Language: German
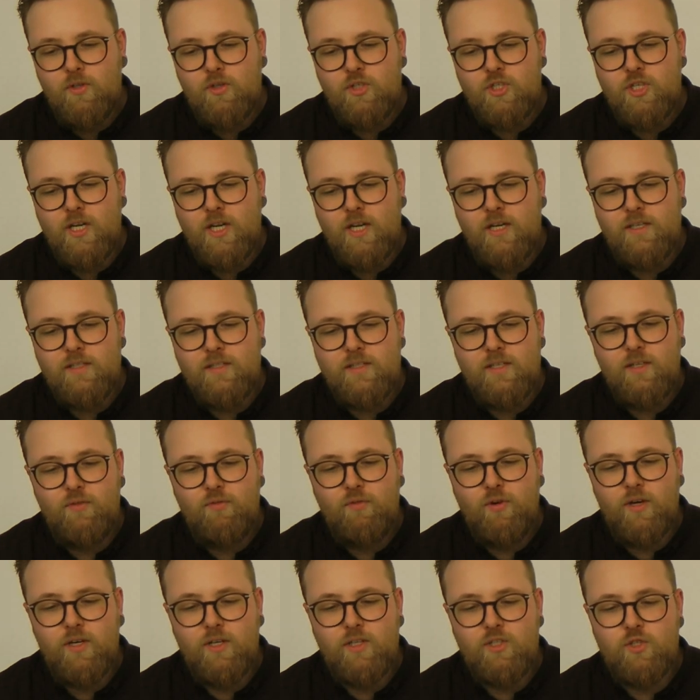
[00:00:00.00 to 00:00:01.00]
und stellte sich
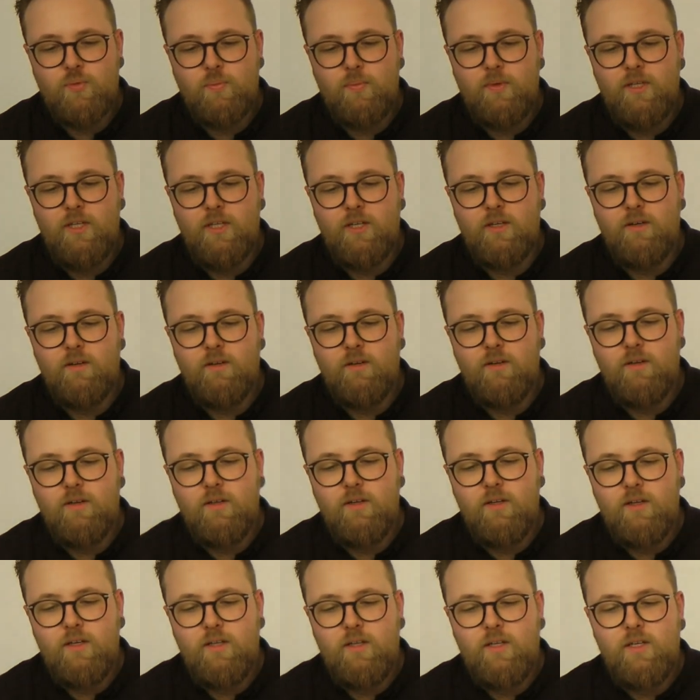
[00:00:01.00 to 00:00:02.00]
vor den Spiegel.
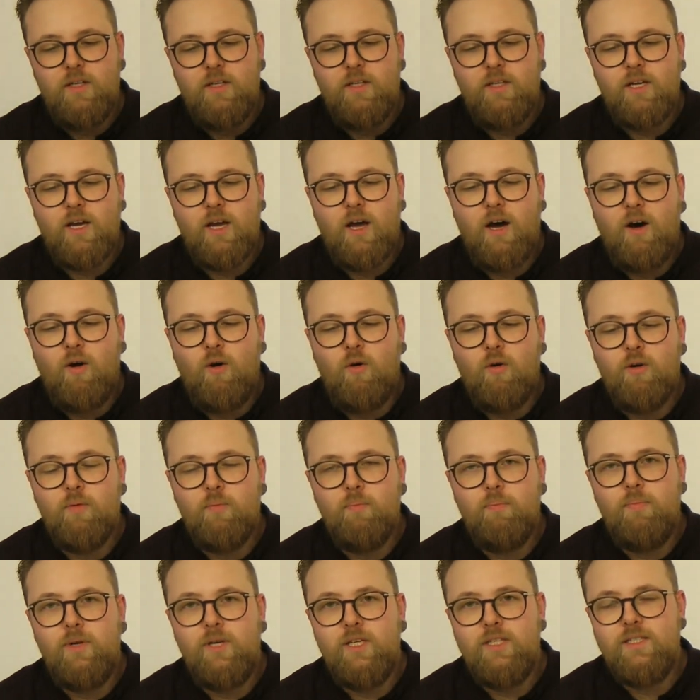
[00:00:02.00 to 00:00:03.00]
Ihre
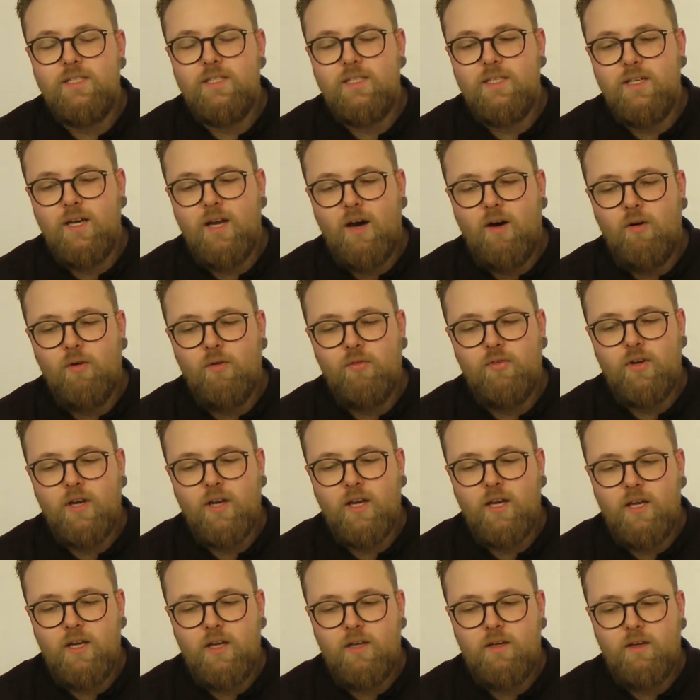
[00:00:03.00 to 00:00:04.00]
Augen blitzten
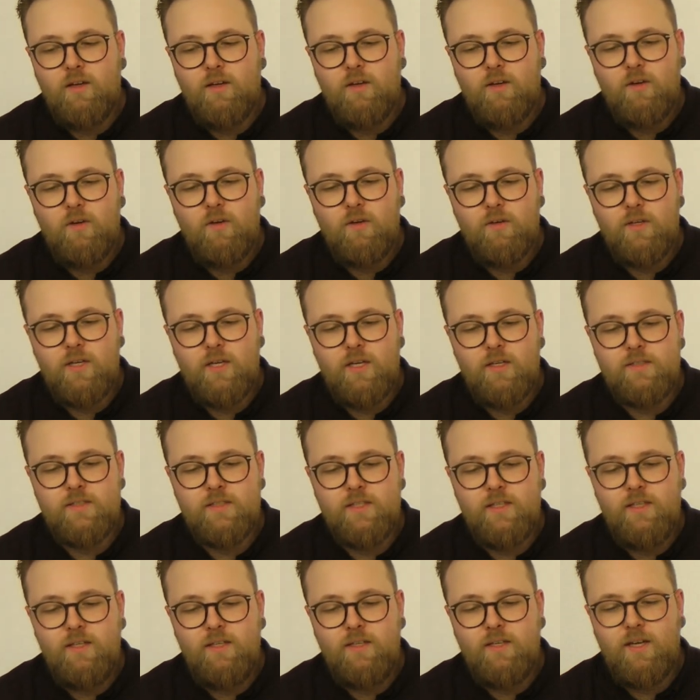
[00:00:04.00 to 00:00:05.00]
aufgeregt, doch ihr
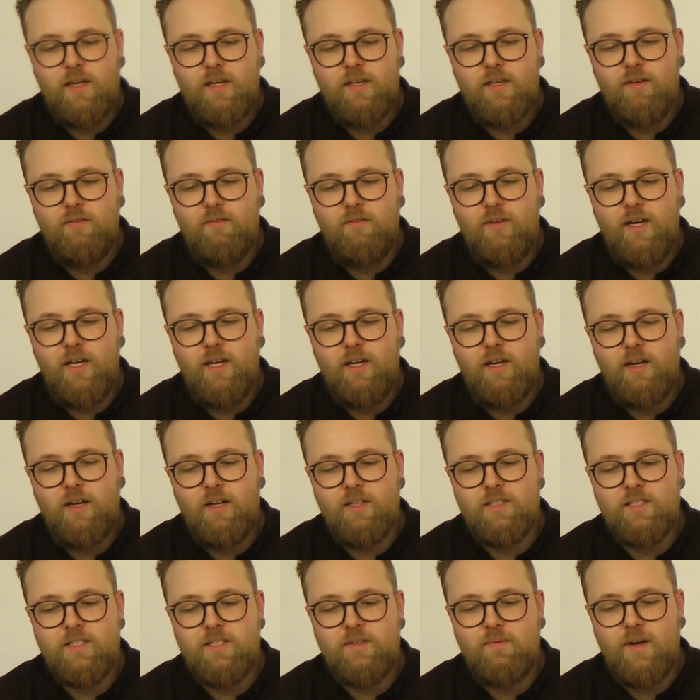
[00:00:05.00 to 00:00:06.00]
Gesicht hatte in weniger
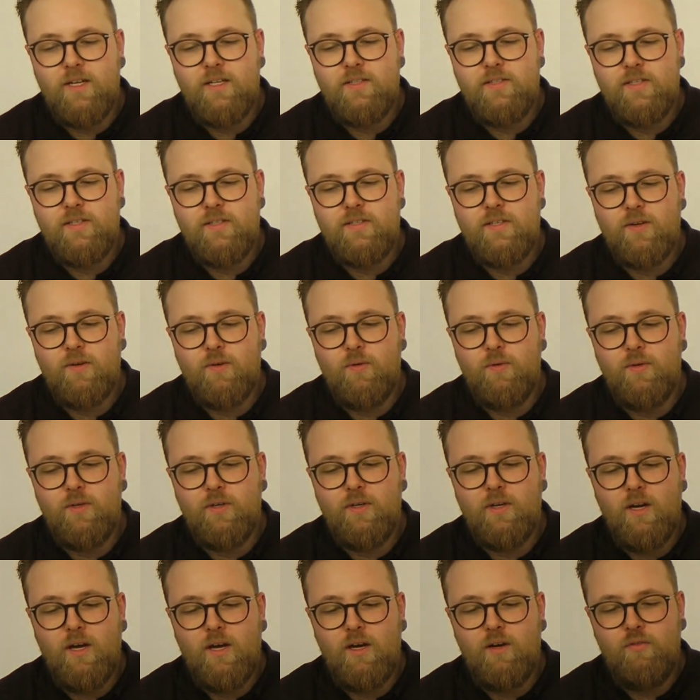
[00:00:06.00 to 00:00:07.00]
als 20
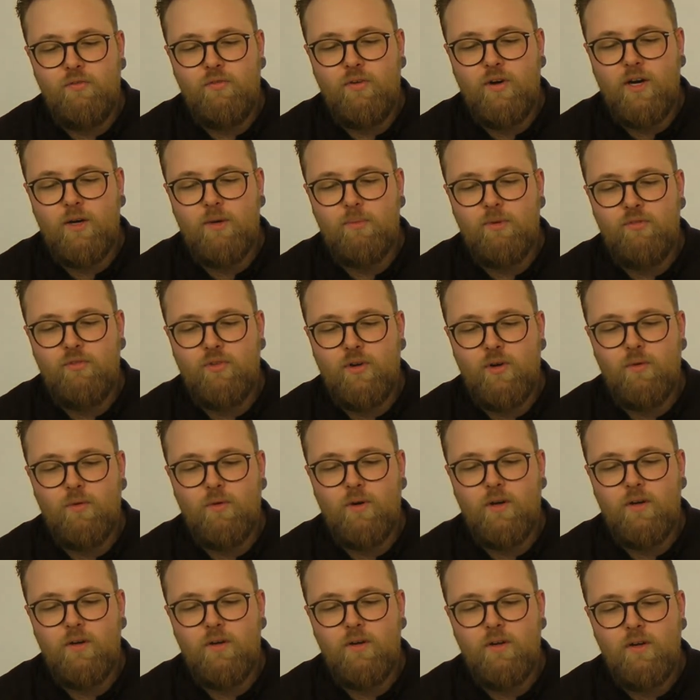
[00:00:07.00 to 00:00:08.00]
Sekunden alle Farbe
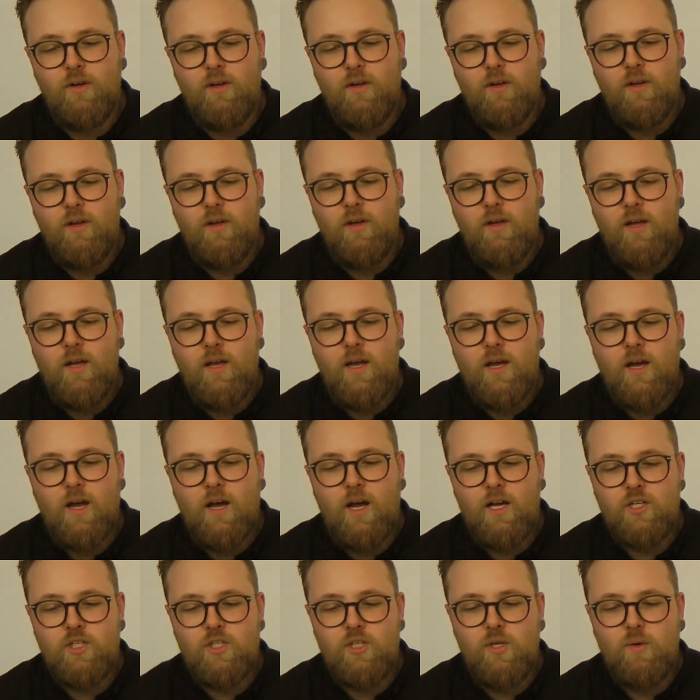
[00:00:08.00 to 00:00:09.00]
verloren.
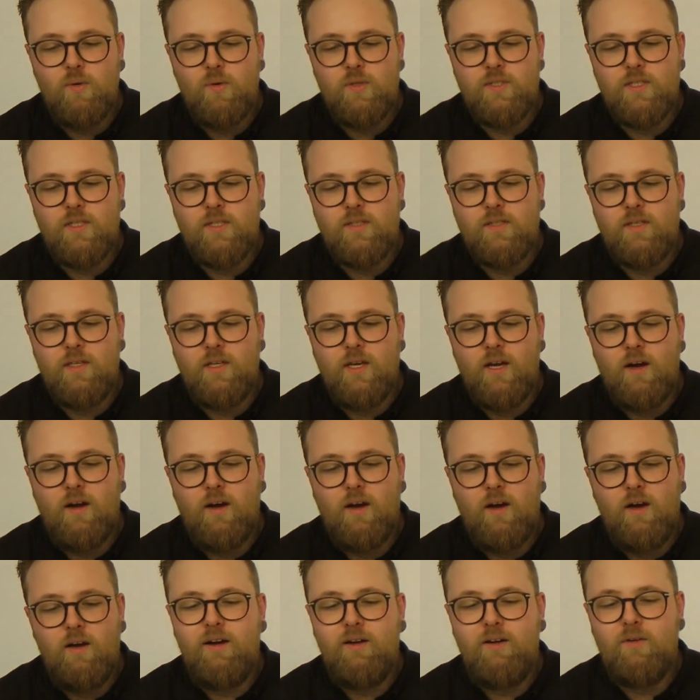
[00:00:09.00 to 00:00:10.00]
Rasch loste sie ihr
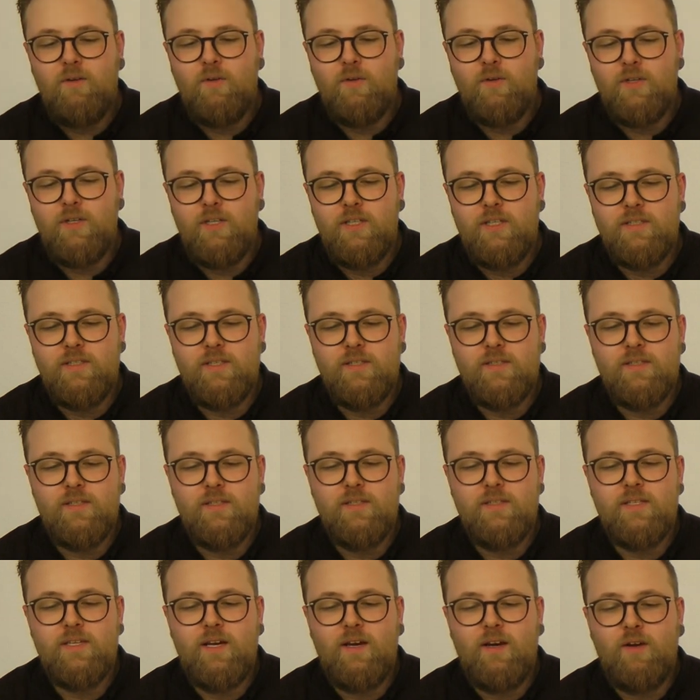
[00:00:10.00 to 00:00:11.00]
Haar und ließ es
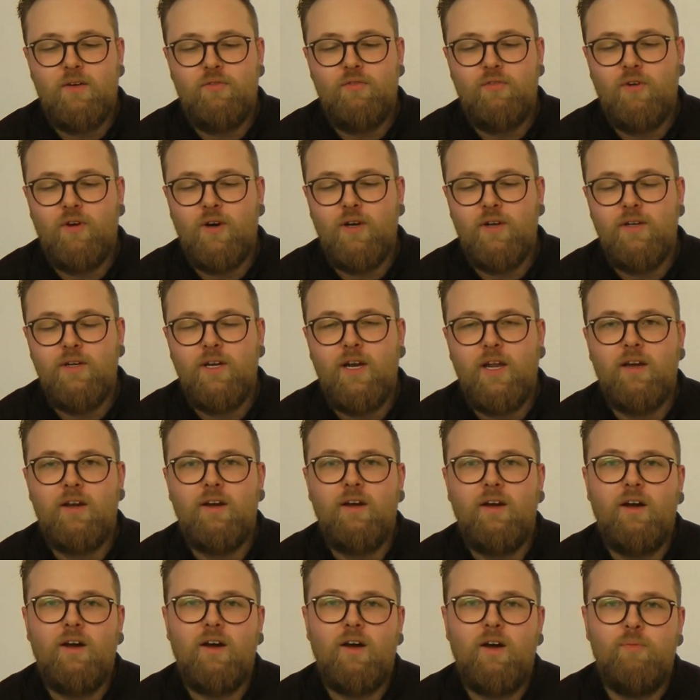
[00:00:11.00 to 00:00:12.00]
in seiner vollen
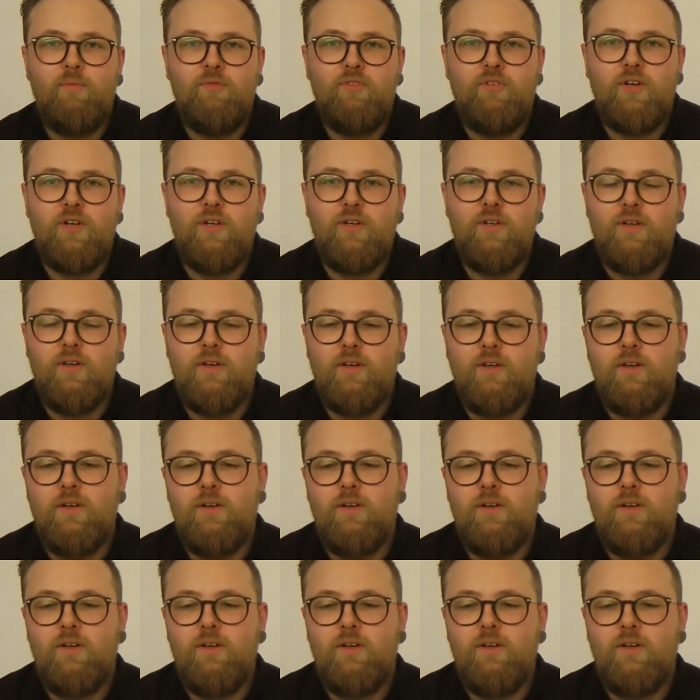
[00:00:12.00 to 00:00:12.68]
Länge herabfallen.